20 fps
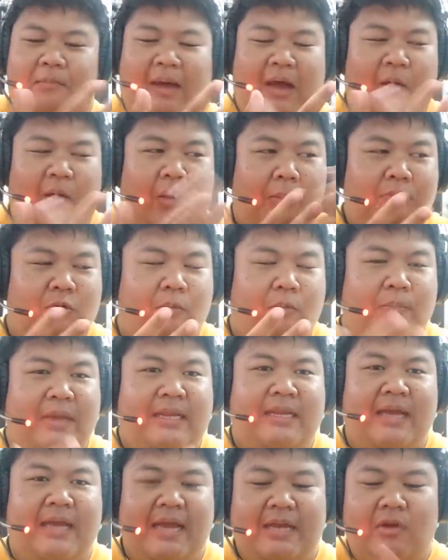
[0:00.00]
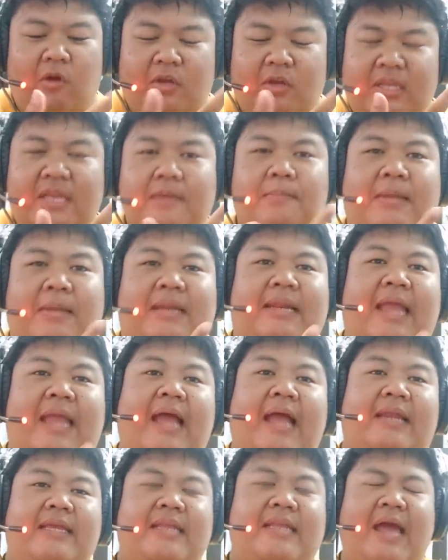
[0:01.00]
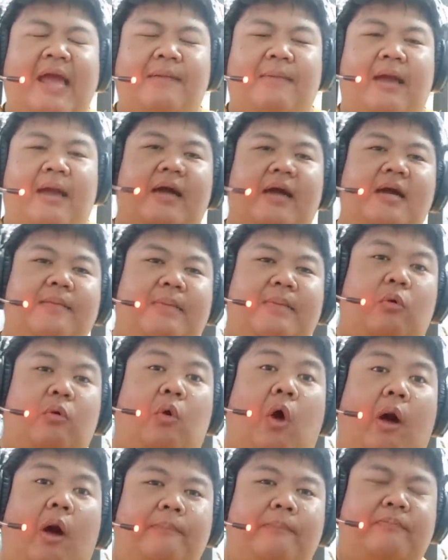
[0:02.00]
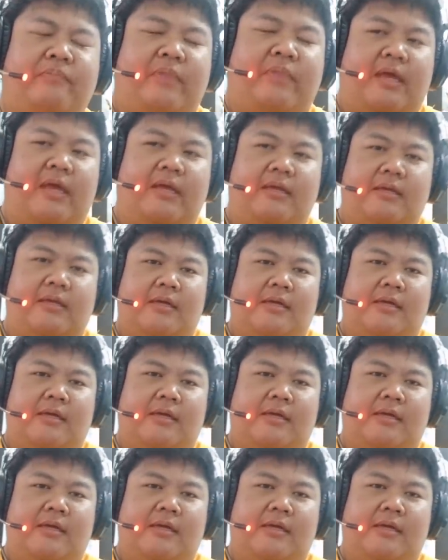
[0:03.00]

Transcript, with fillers: มาครบทุกเม็ดเลยโดยที่เม็ดแรกที่ได้มาก็คือเป็นลูกออฟนะ